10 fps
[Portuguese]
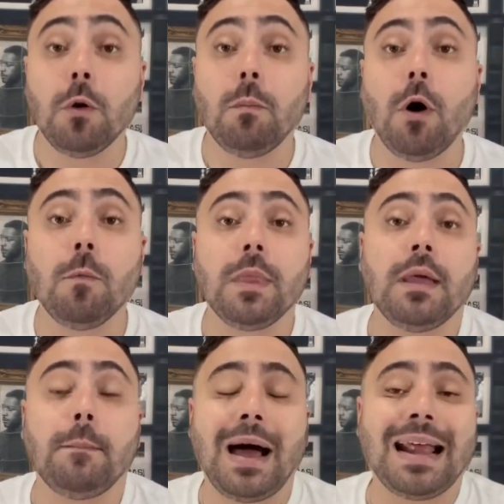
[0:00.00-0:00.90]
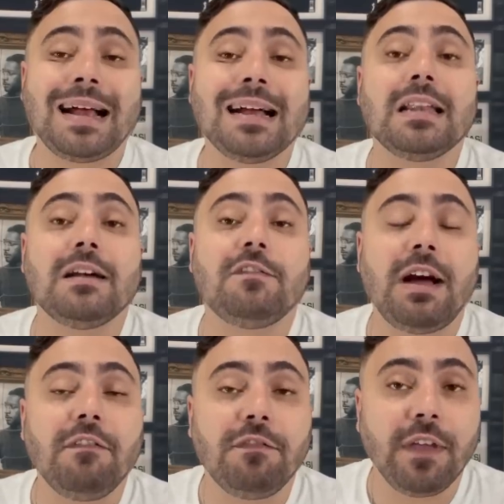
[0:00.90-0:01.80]
Bom, Maracanã
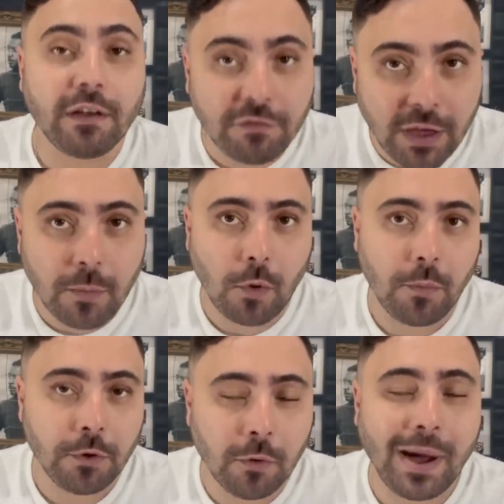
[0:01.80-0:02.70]
vai ferver, meu amigo.